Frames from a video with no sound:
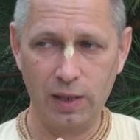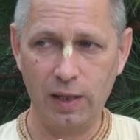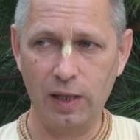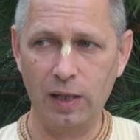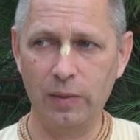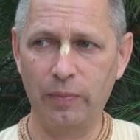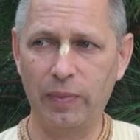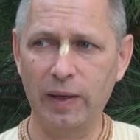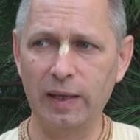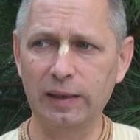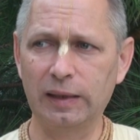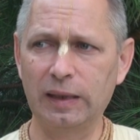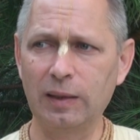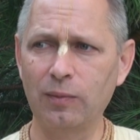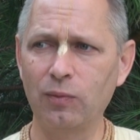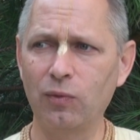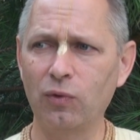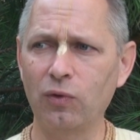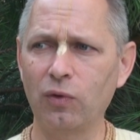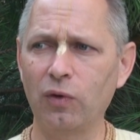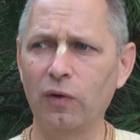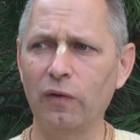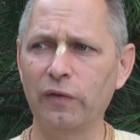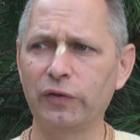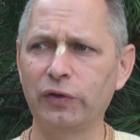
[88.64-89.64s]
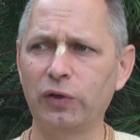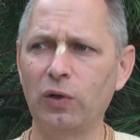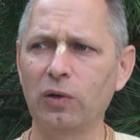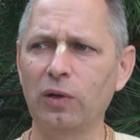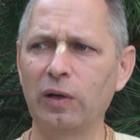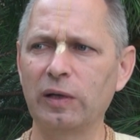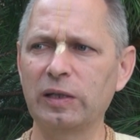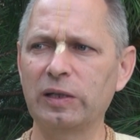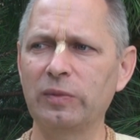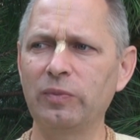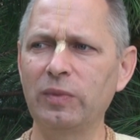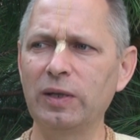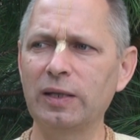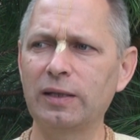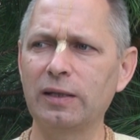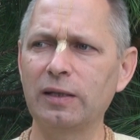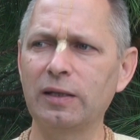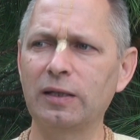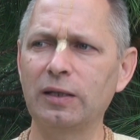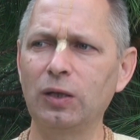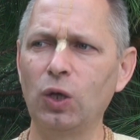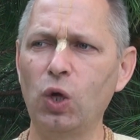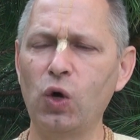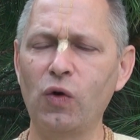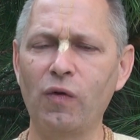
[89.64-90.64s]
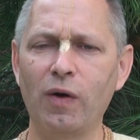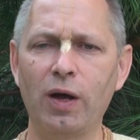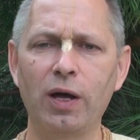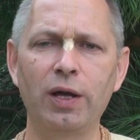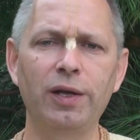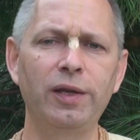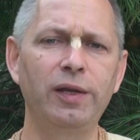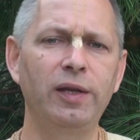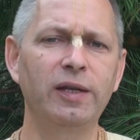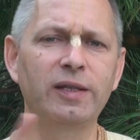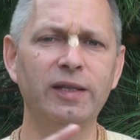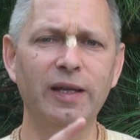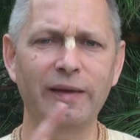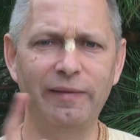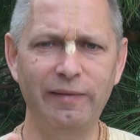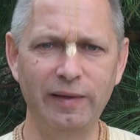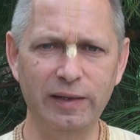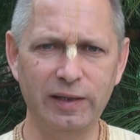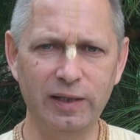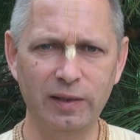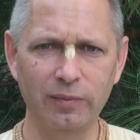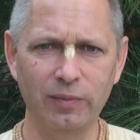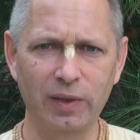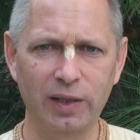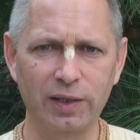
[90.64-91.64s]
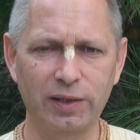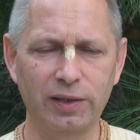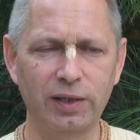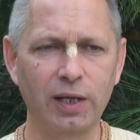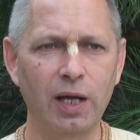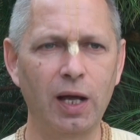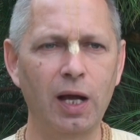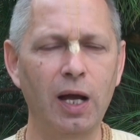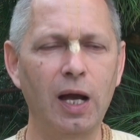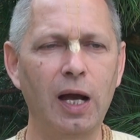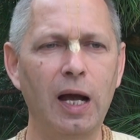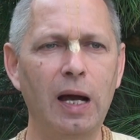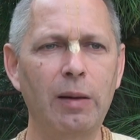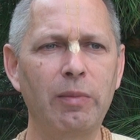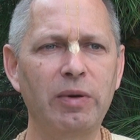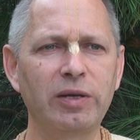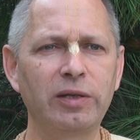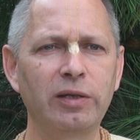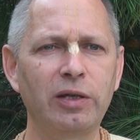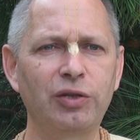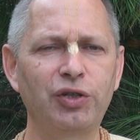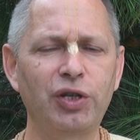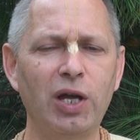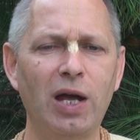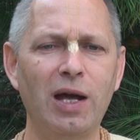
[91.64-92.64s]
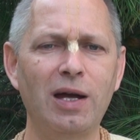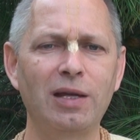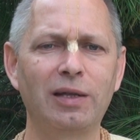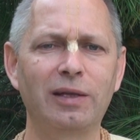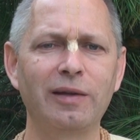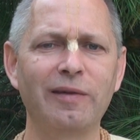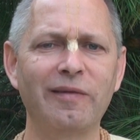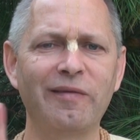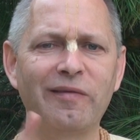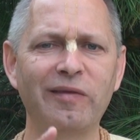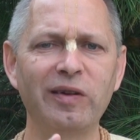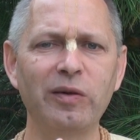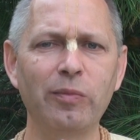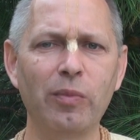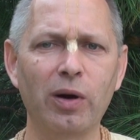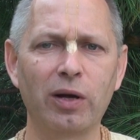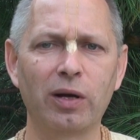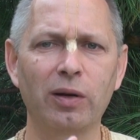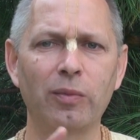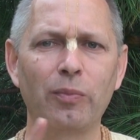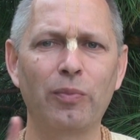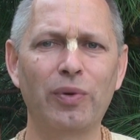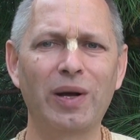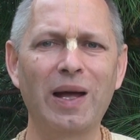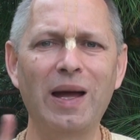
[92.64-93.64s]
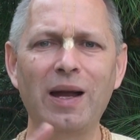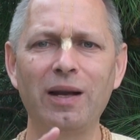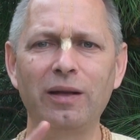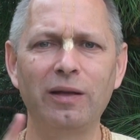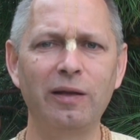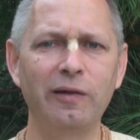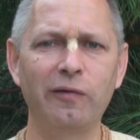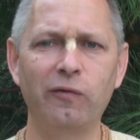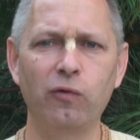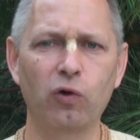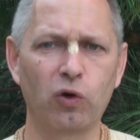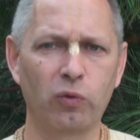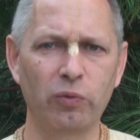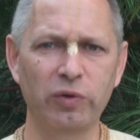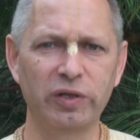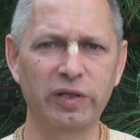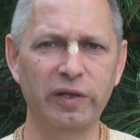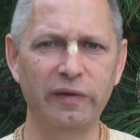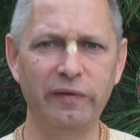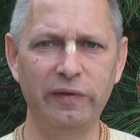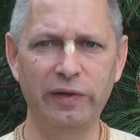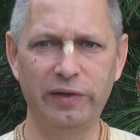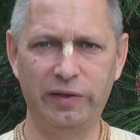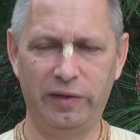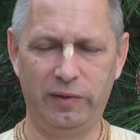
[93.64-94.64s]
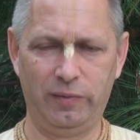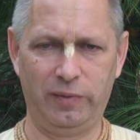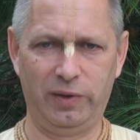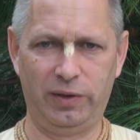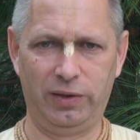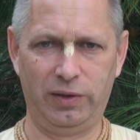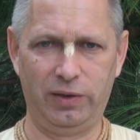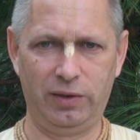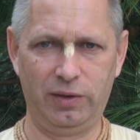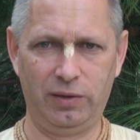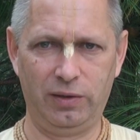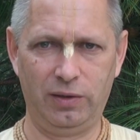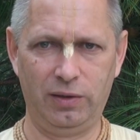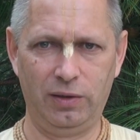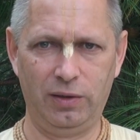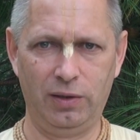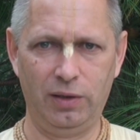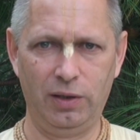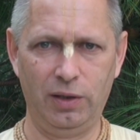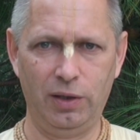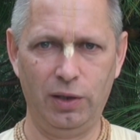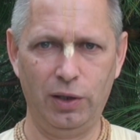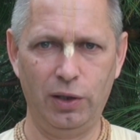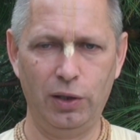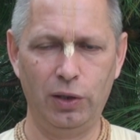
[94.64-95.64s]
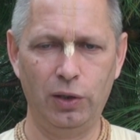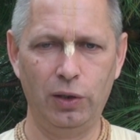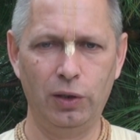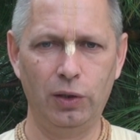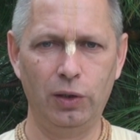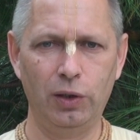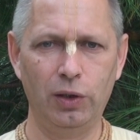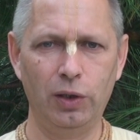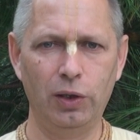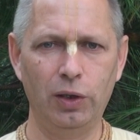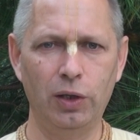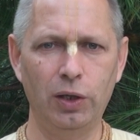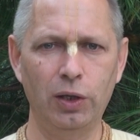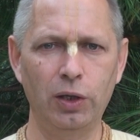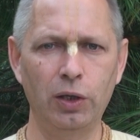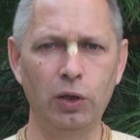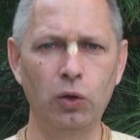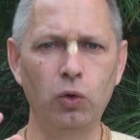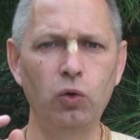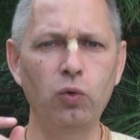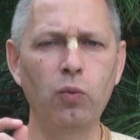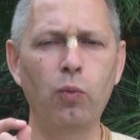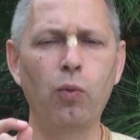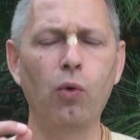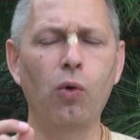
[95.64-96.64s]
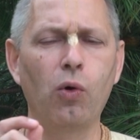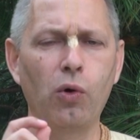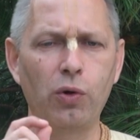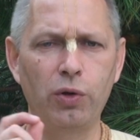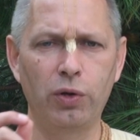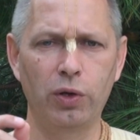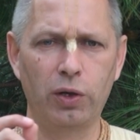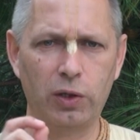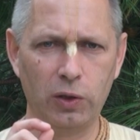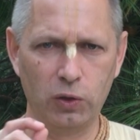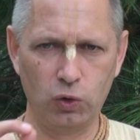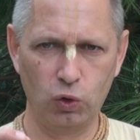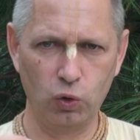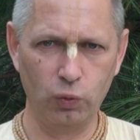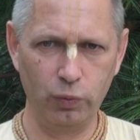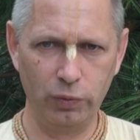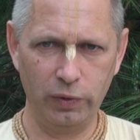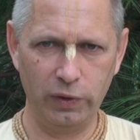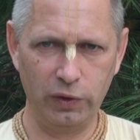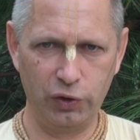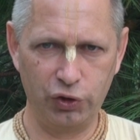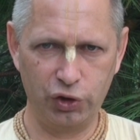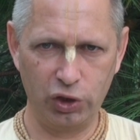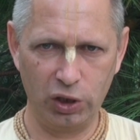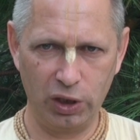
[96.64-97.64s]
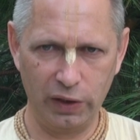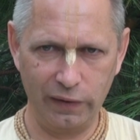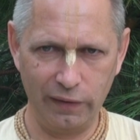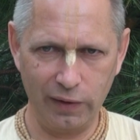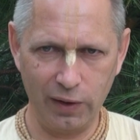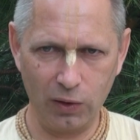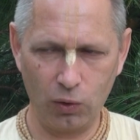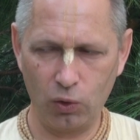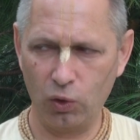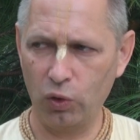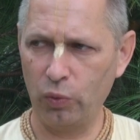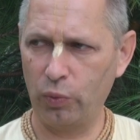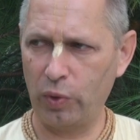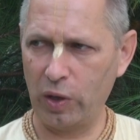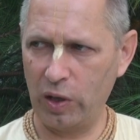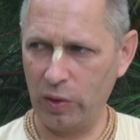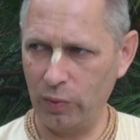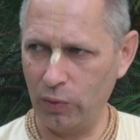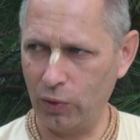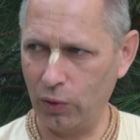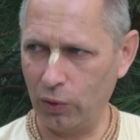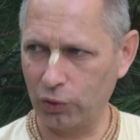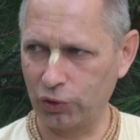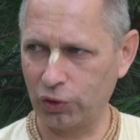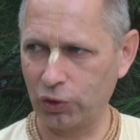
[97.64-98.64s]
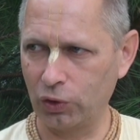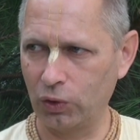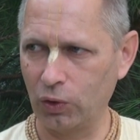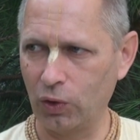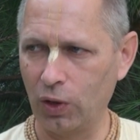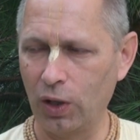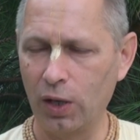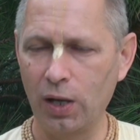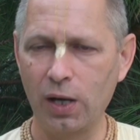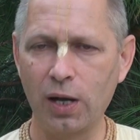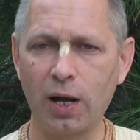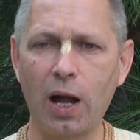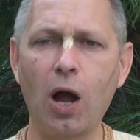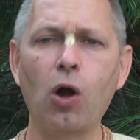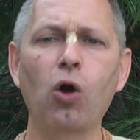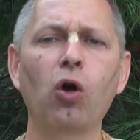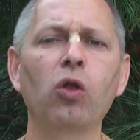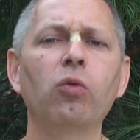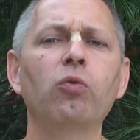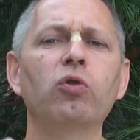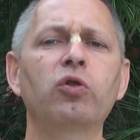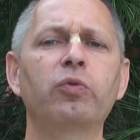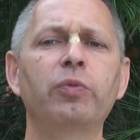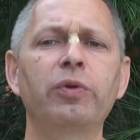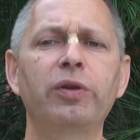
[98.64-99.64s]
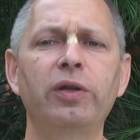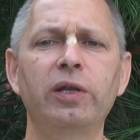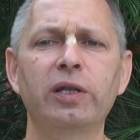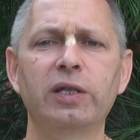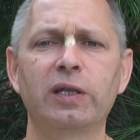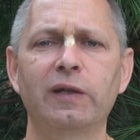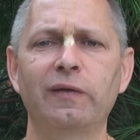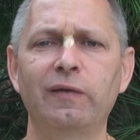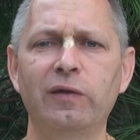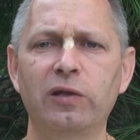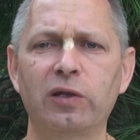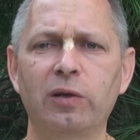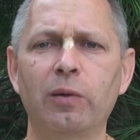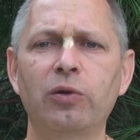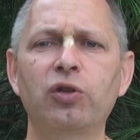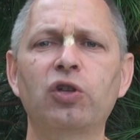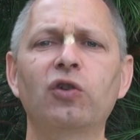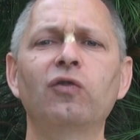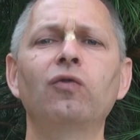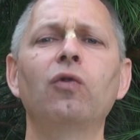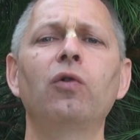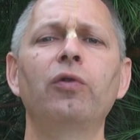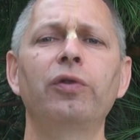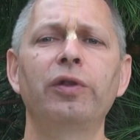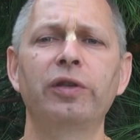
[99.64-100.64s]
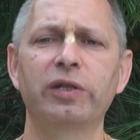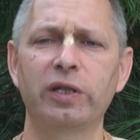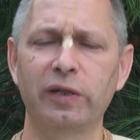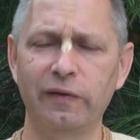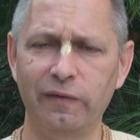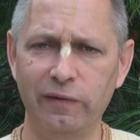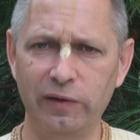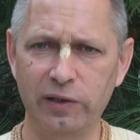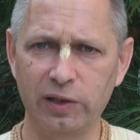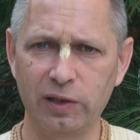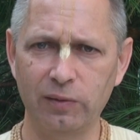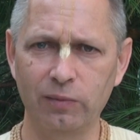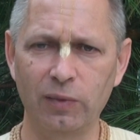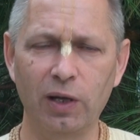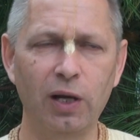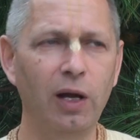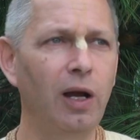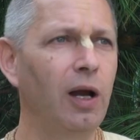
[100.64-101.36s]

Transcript: И поэтому в строгом смысле слова независимость обозначает выбор правильной формы зависимости – любой разумный человек, он поймет, что как он может быть независим, от чего он независим,